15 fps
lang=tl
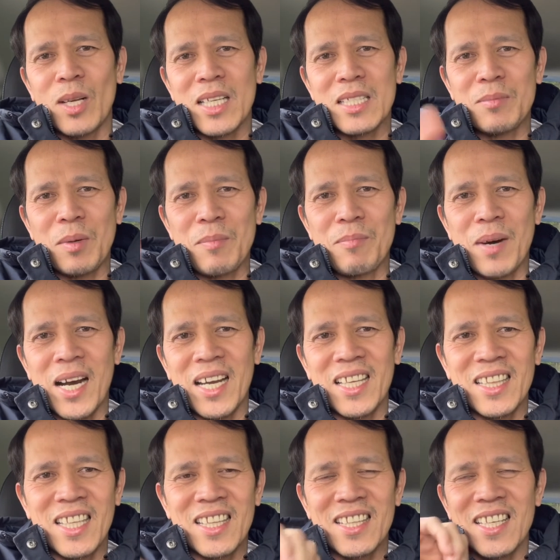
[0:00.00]
lang sa
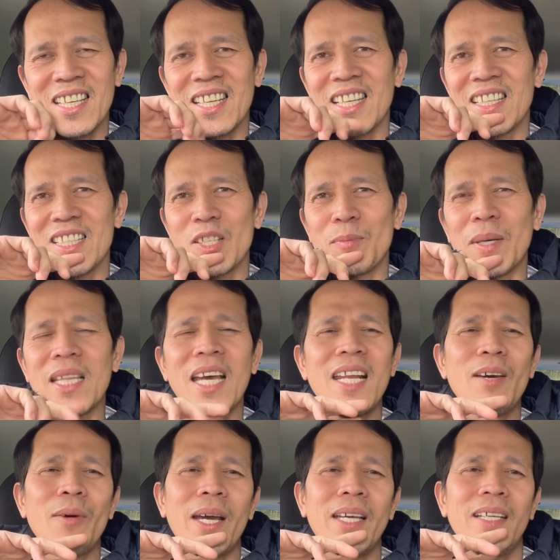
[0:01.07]
pambayad ng ticket. So, but
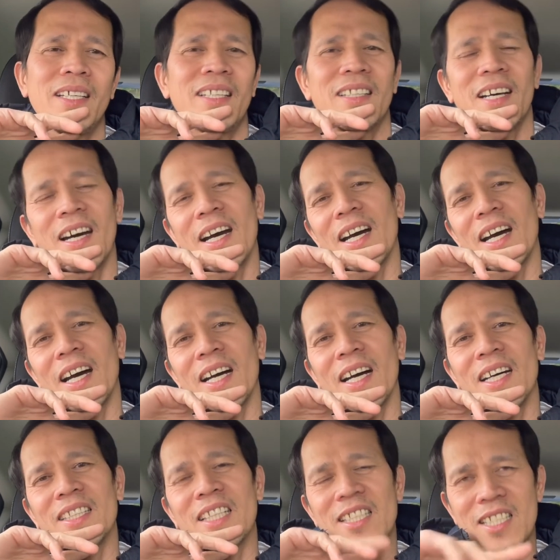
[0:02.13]
anyway,
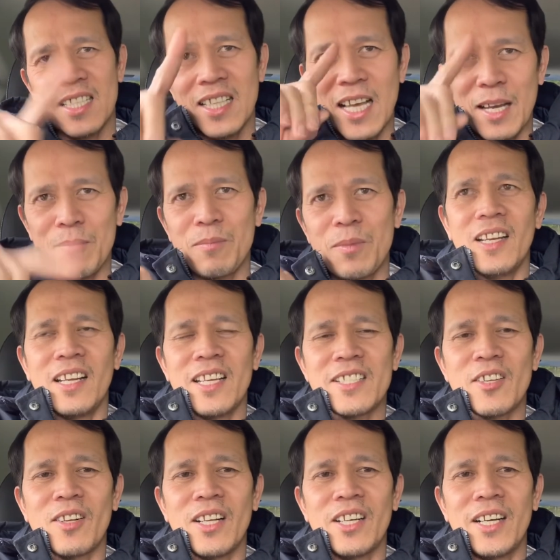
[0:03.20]
uh, that's life.
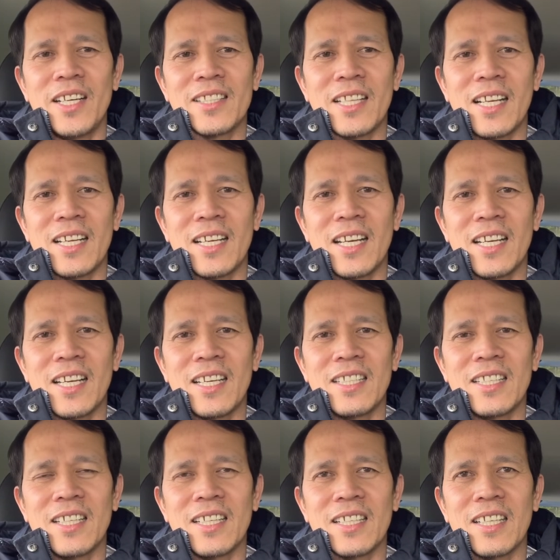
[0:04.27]
Lesson learned talaga yan.
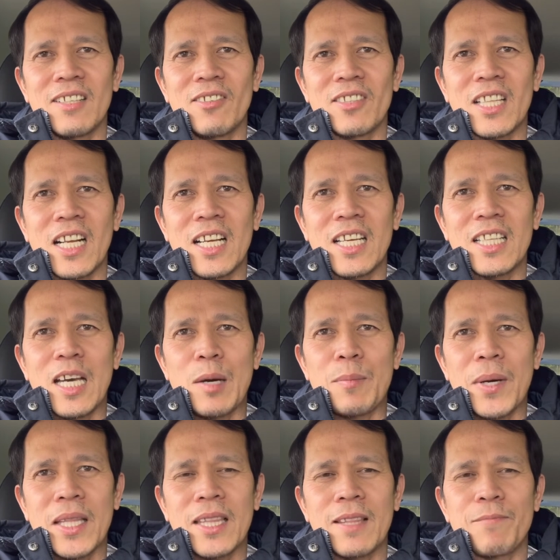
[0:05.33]
Uh, ganun talaga
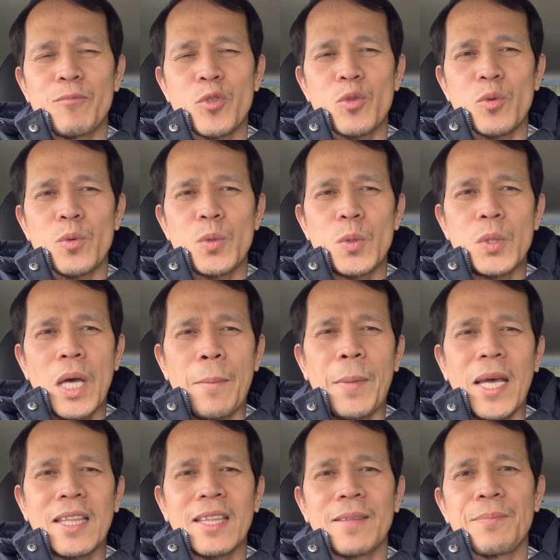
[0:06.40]
dapat. So,
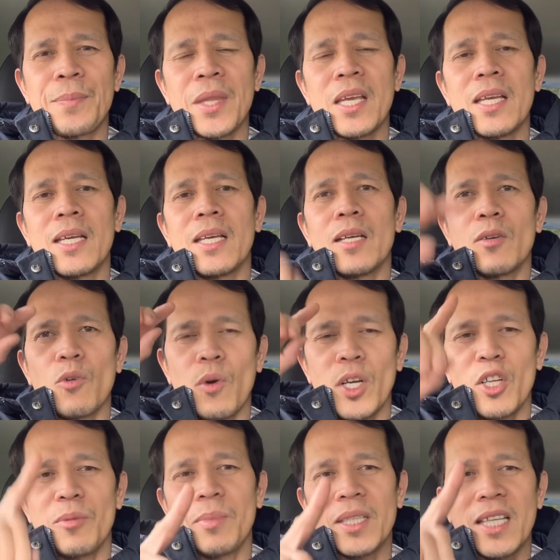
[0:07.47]
dapat kung
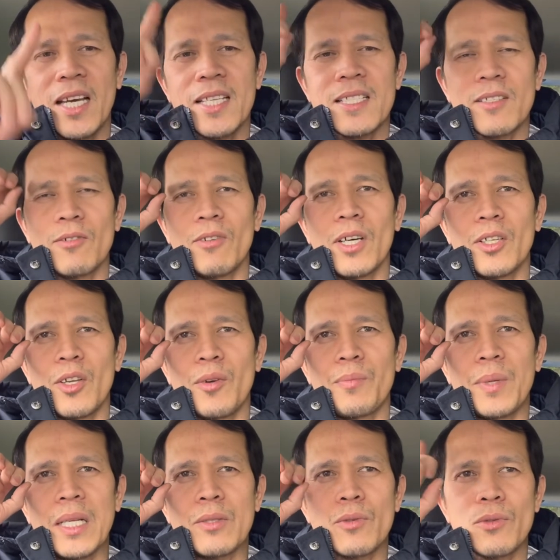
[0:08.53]
ano yung batas, kung ano yung
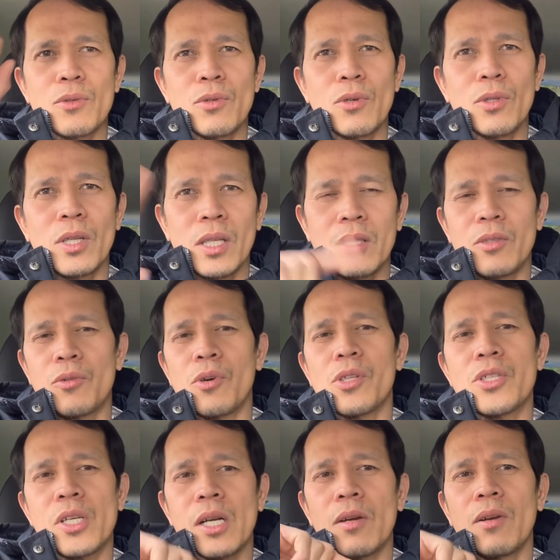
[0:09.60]
pinasusunod at
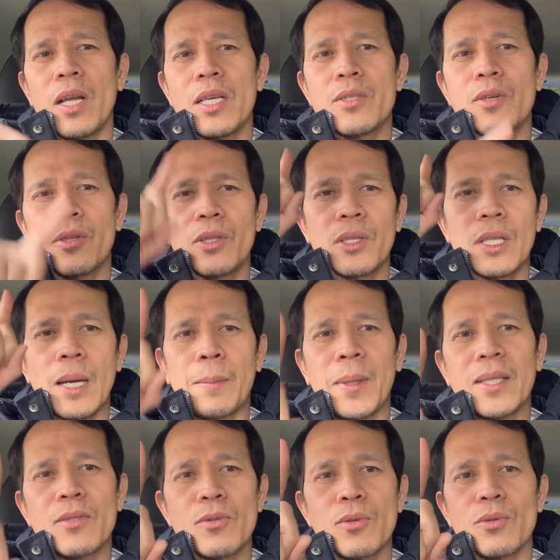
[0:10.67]
rules and regulation,
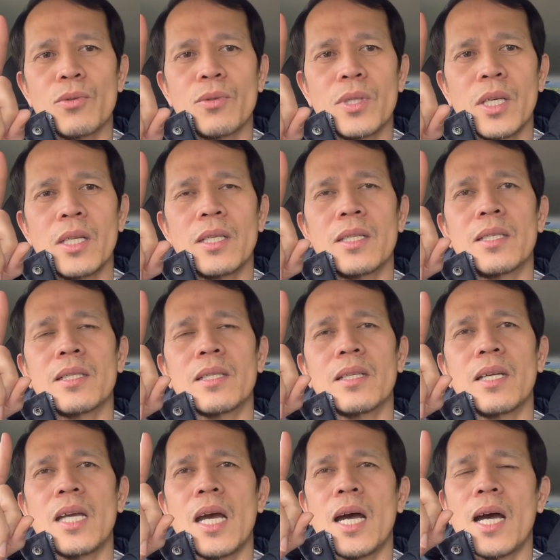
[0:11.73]
dapat susundin.
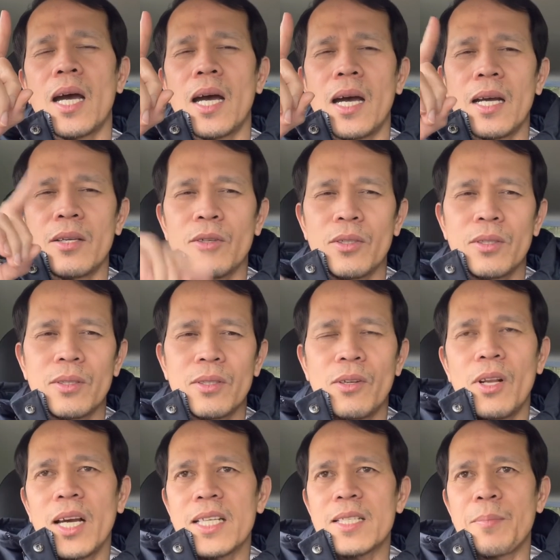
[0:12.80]
Kaya, yun.
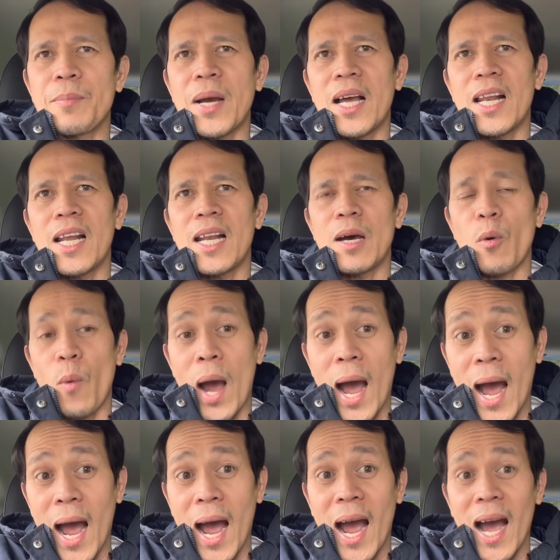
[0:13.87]
Yun lang isang paalala.
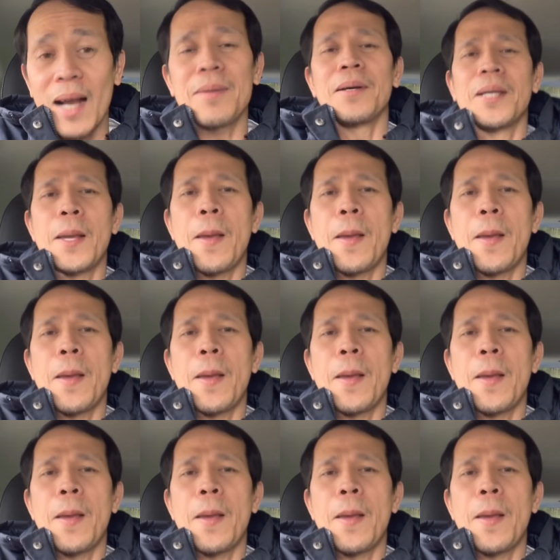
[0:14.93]
Wag